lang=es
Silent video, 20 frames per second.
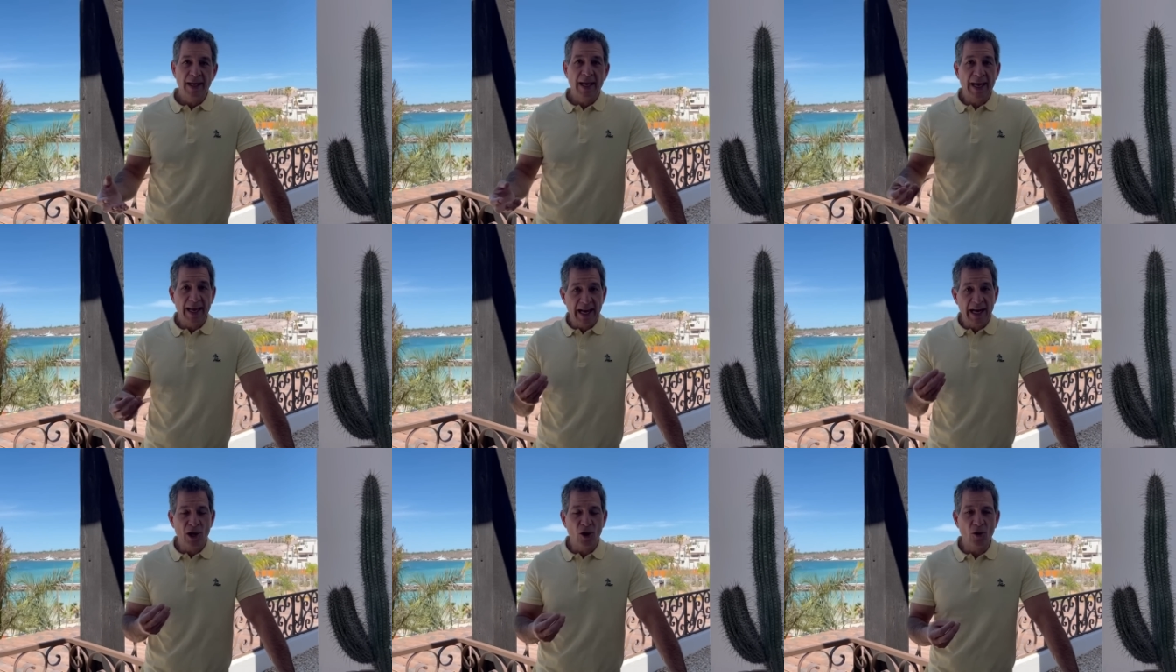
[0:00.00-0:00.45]

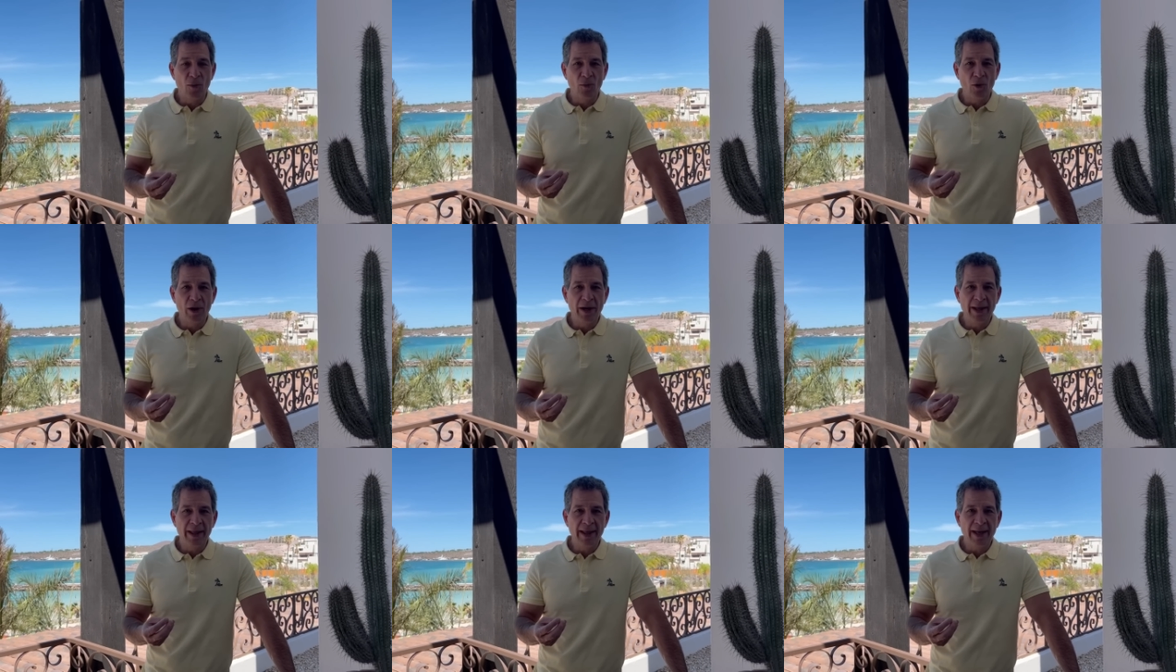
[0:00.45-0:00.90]
él como
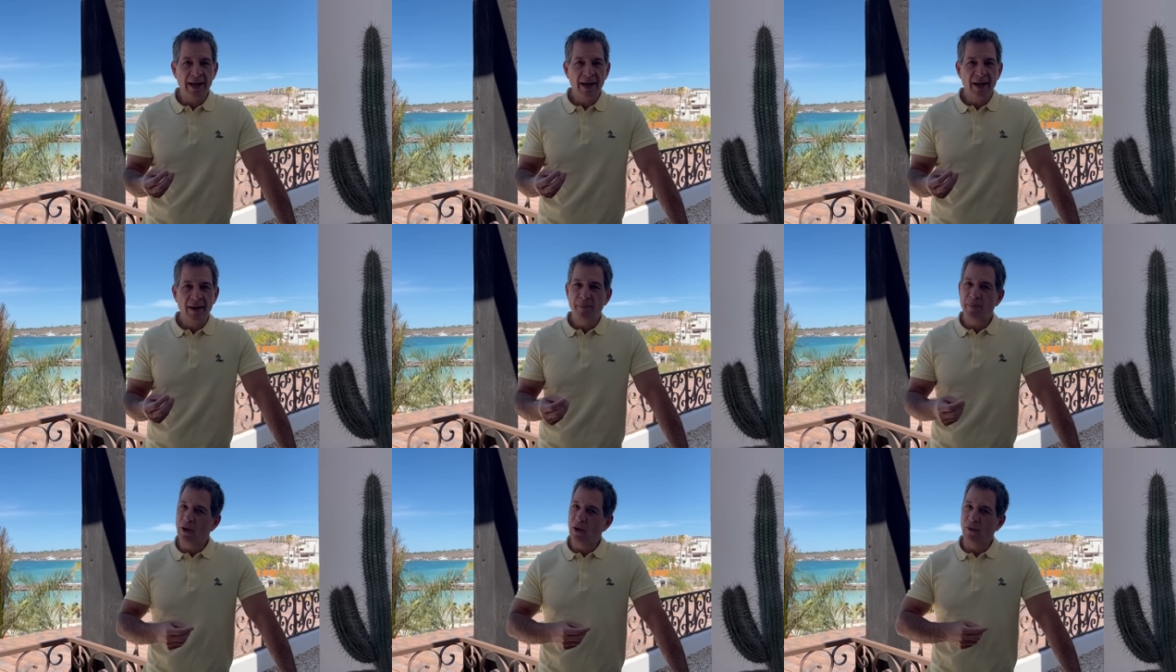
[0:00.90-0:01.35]
líder,
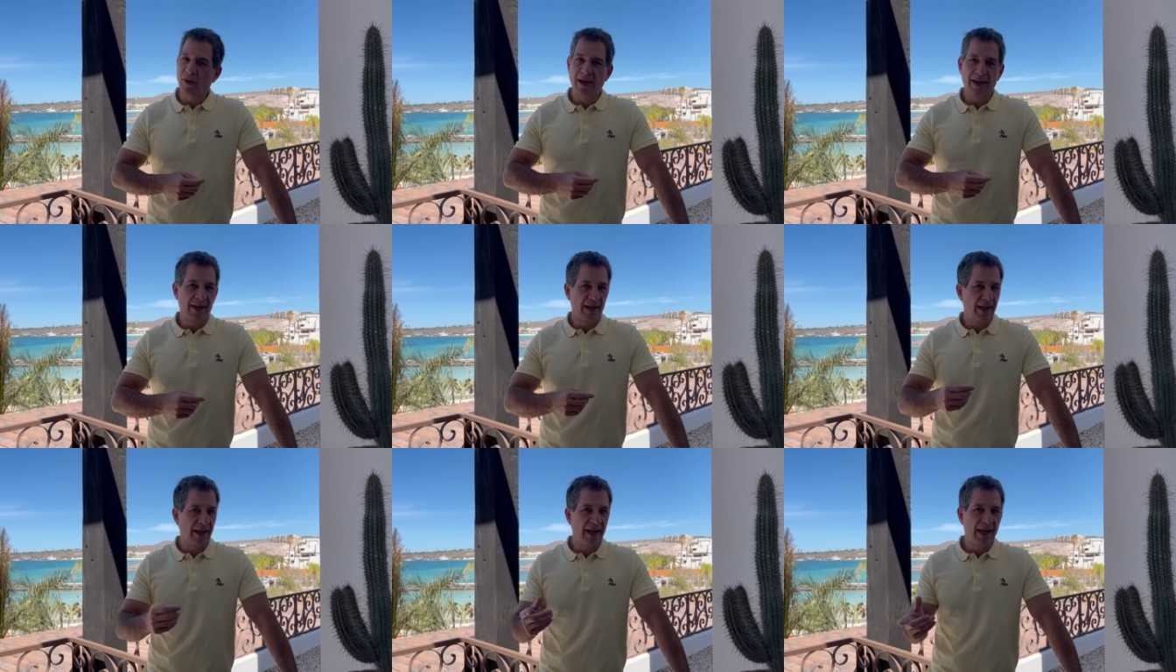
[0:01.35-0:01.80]
pero que
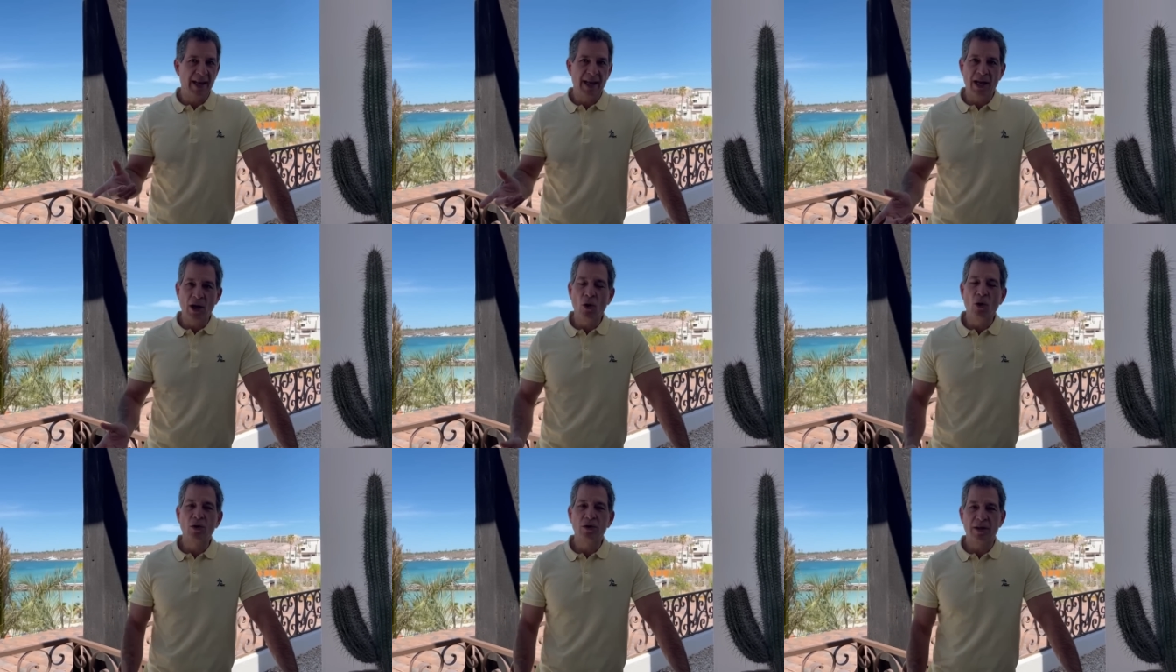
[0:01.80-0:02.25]

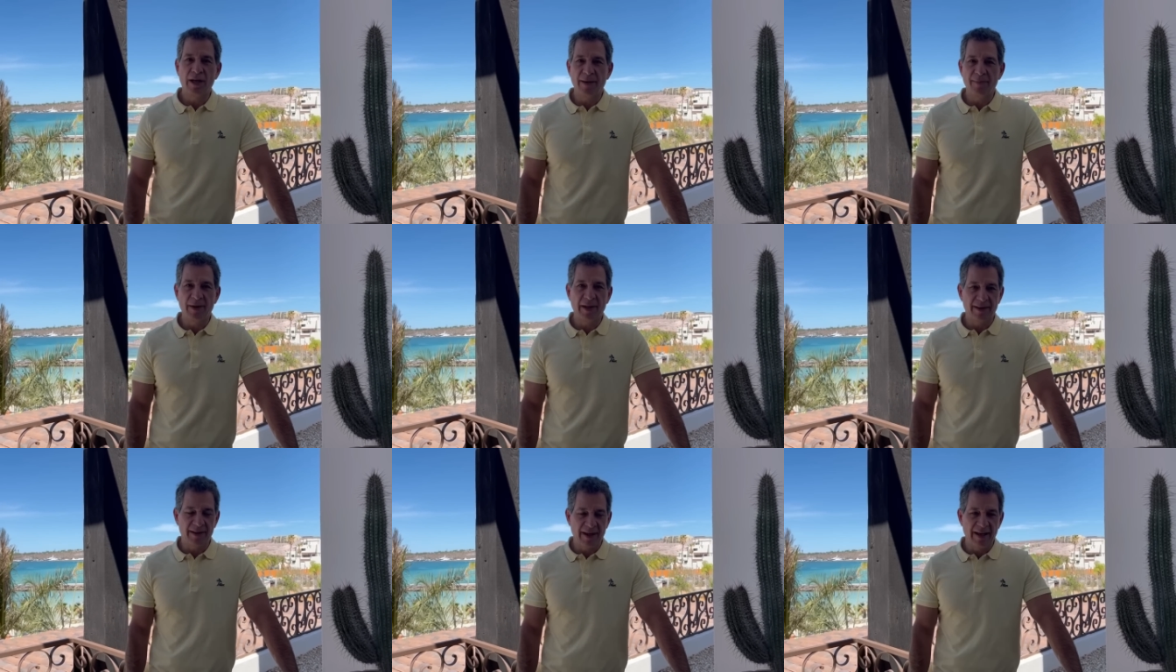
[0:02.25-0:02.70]
requiere otra
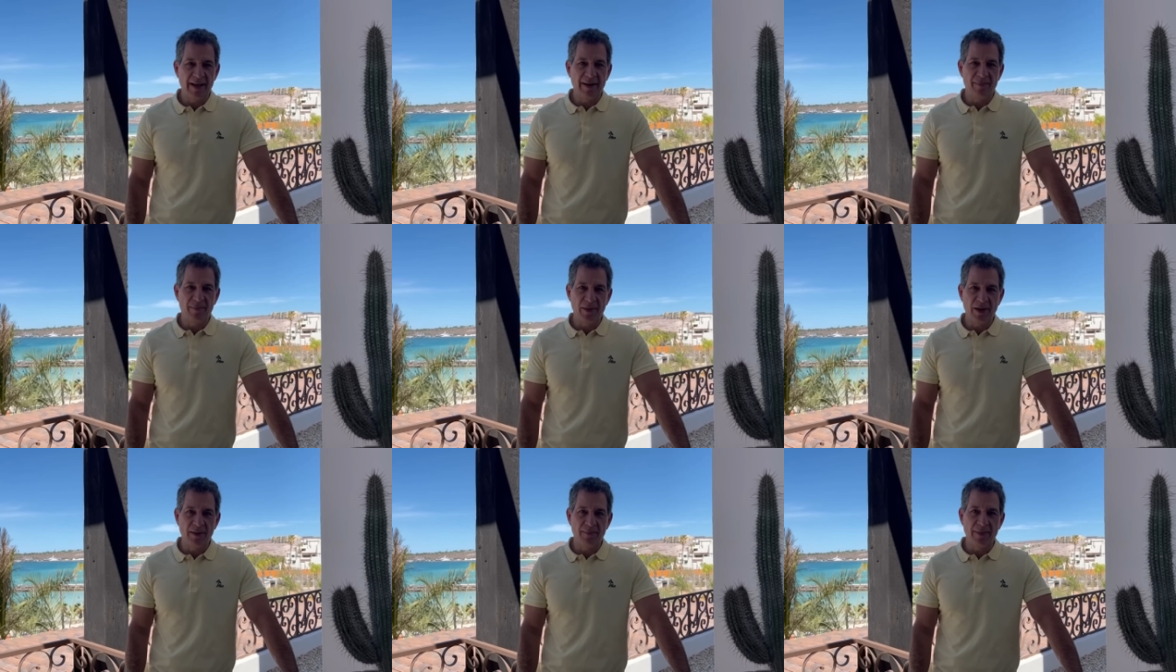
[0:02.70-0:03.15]
materia
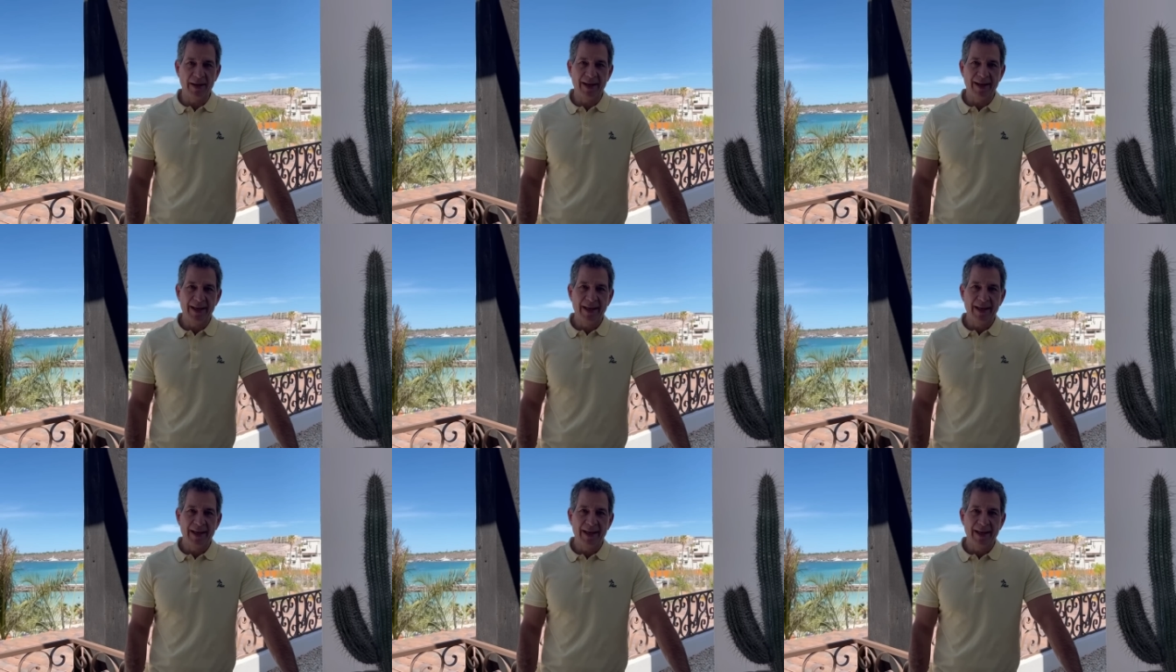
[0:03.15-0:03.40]
prima.